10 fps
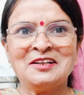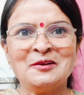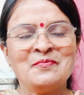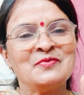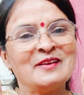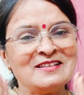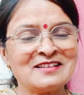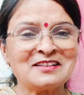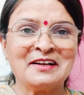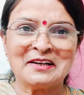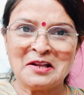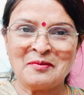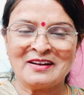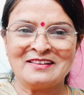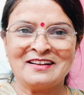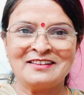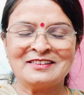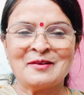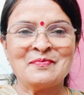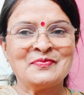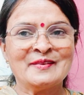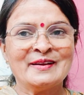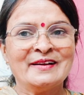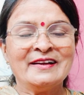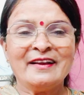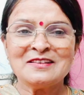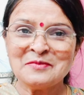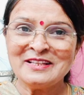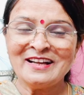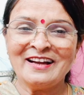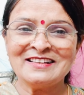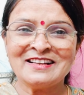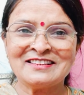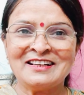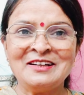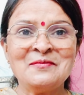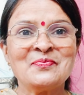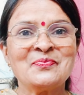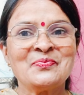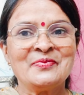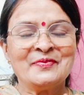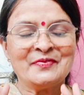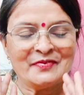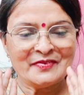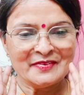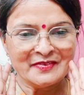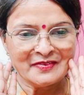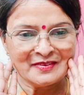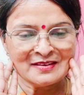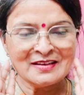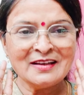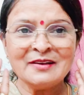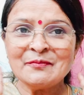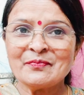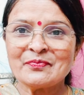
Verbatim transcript: था ना ये सत्य घटना पर आधारित था इसमें दिखाया जाता है कि